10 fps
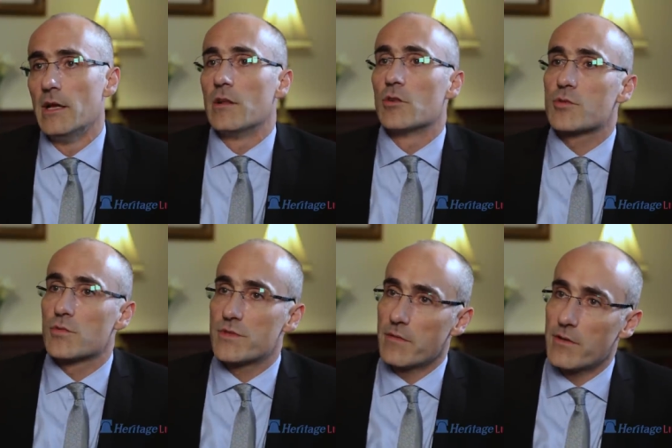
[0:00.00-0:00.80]
Los
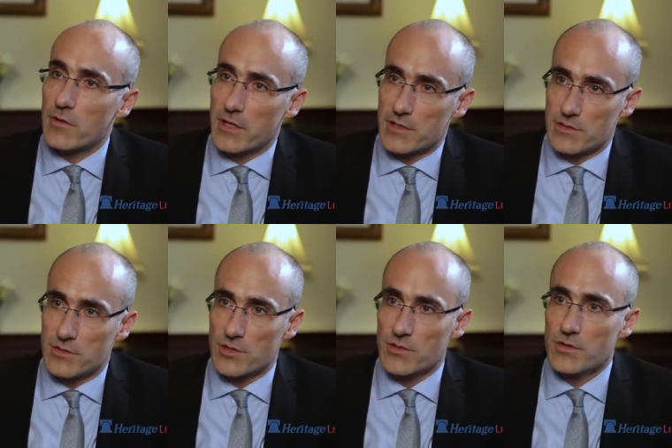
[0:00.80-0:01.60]
conservadores,
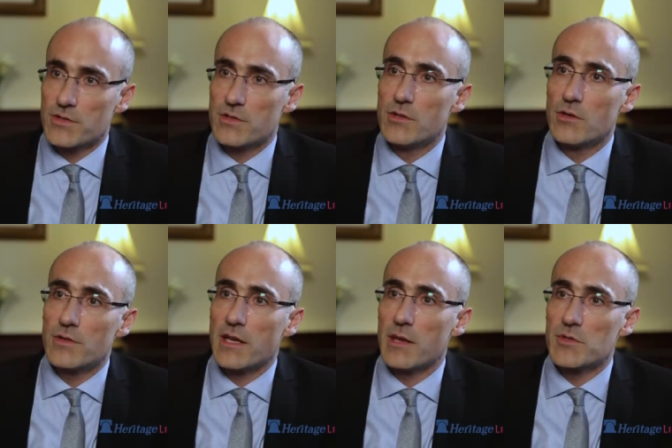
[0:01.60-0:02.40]
nosotros no
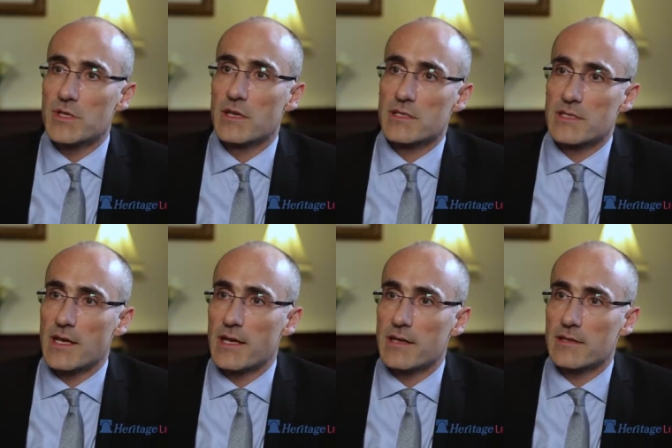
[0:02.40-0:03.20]
tenemos que
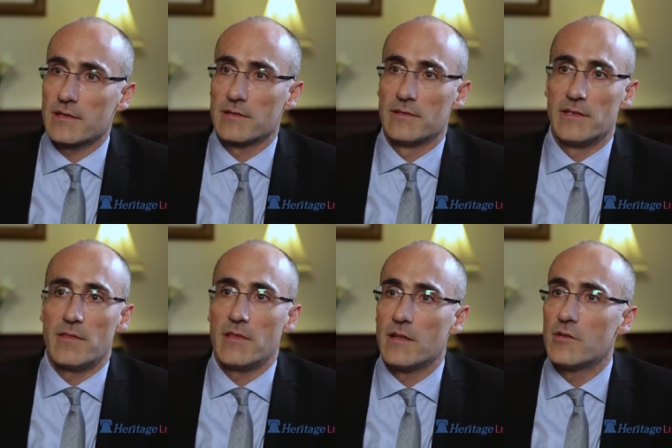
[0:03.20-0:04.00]
estar
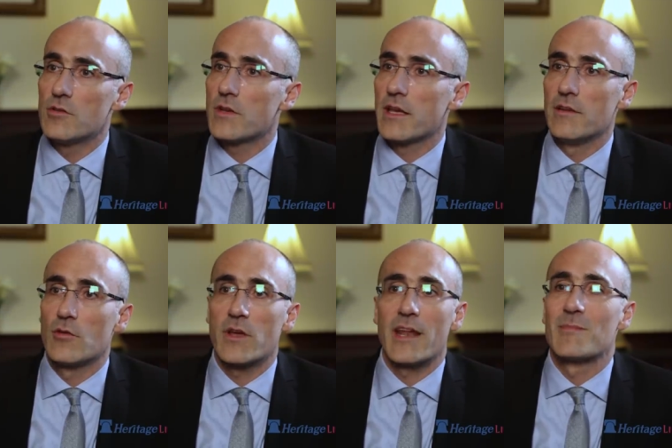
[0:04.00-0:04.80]
diciendo que
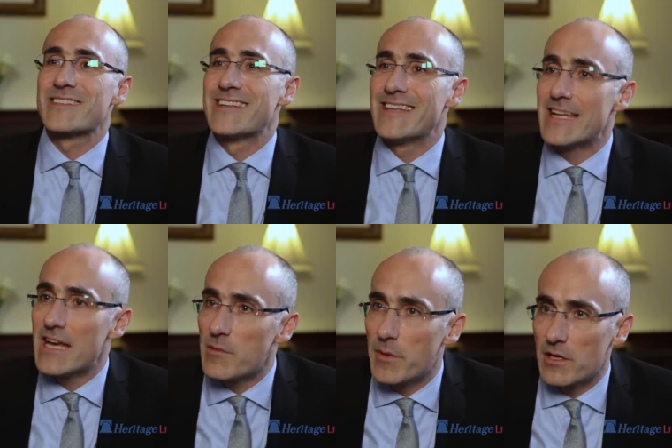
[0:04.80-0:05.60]
no queremos
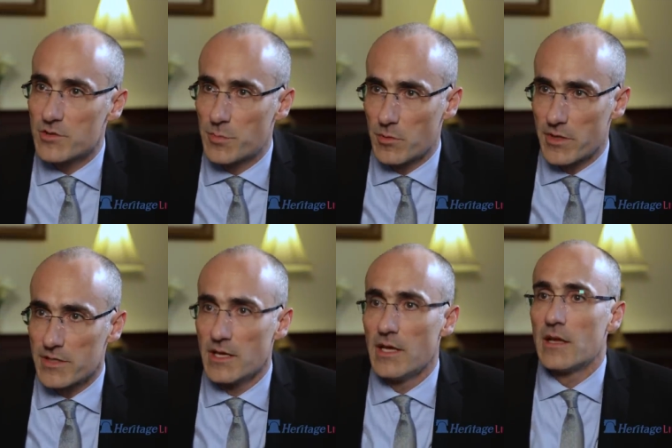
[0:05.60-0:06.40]
nada para los
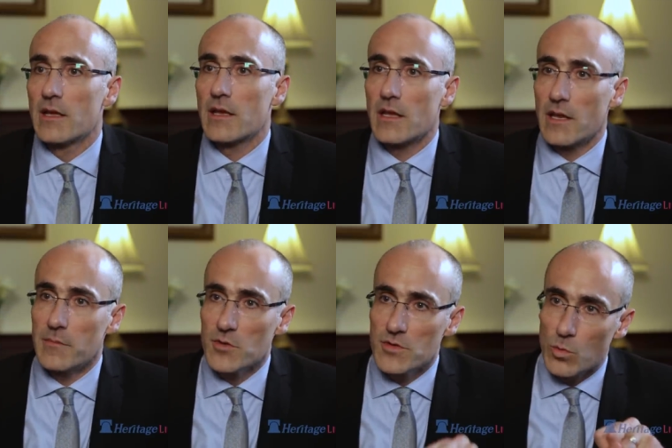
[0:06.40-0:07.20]
pobres
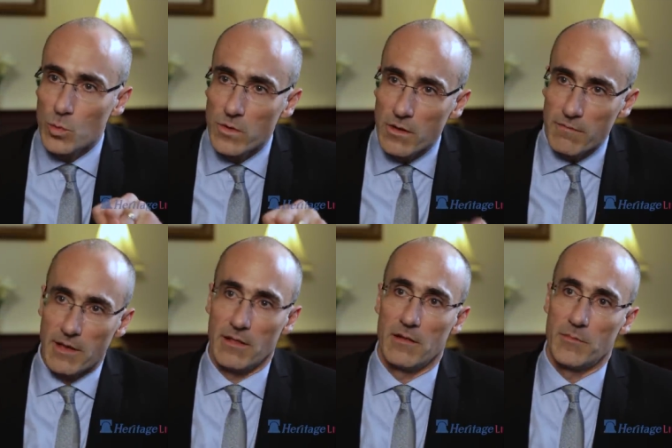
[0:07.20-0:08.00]
queremos un
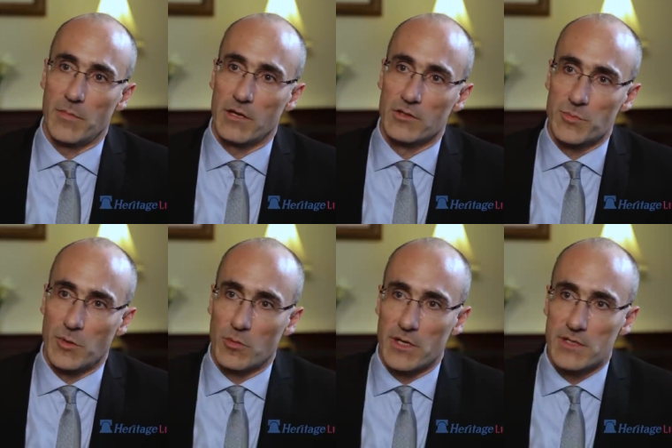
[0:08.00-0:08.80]
nivel para los
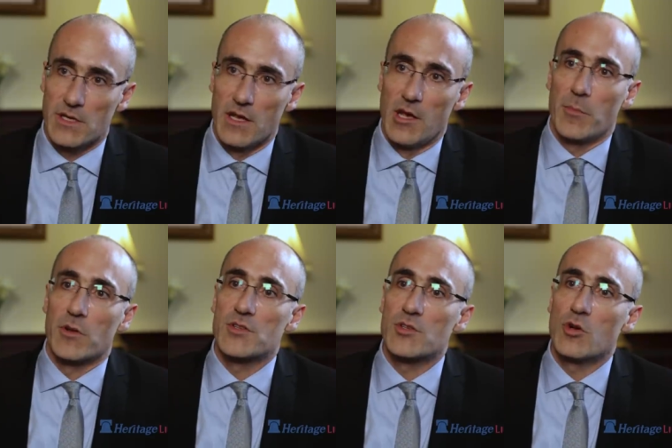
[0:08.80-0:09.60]
pobres,
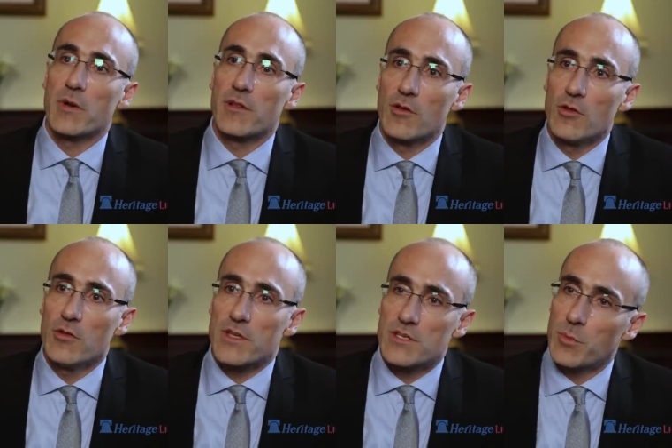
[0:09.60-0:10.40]
pero sobre
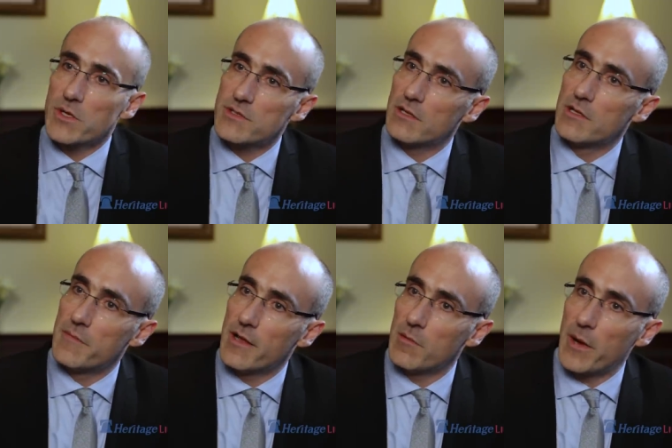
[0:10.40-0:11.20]
todo después del
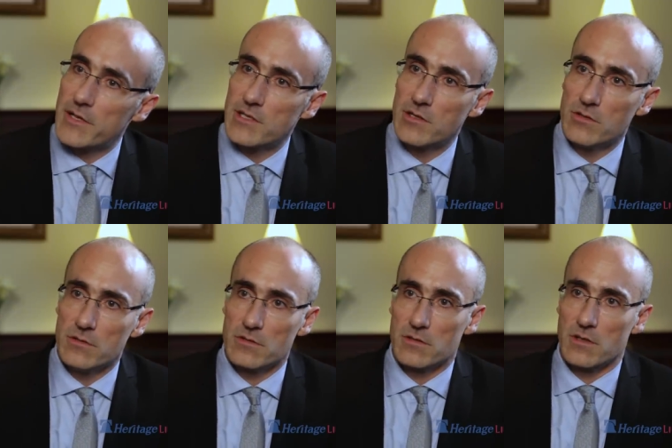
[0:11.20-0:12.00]
nivel básico
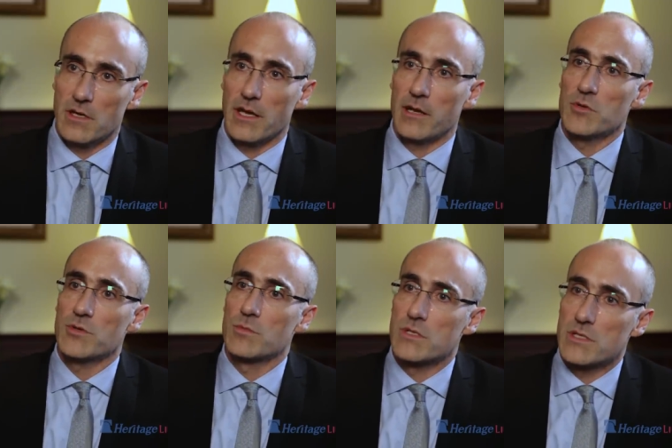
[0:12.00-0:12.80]

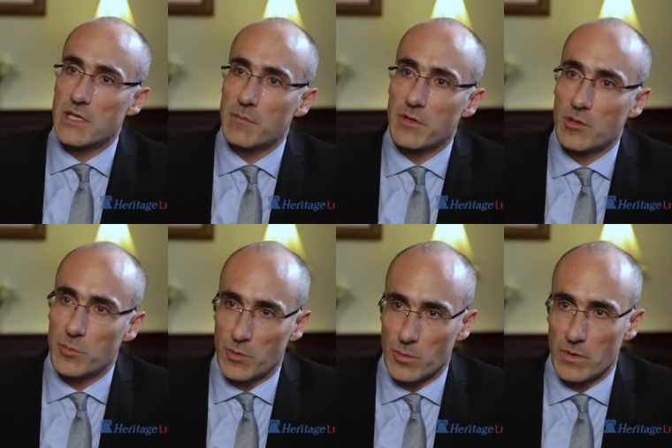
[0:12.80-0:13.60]
queremos un sistema de
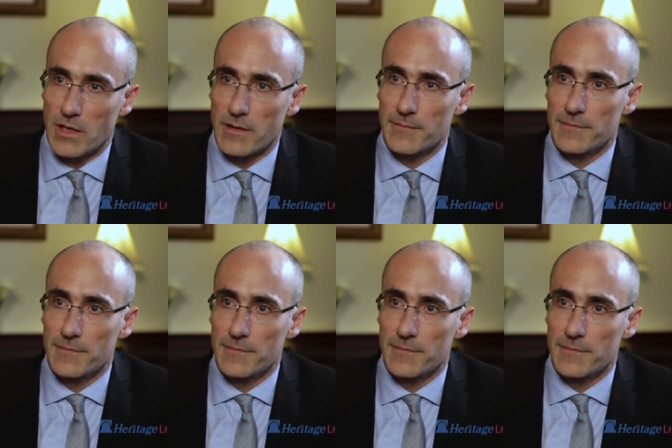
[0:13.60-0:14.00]
oportunidad.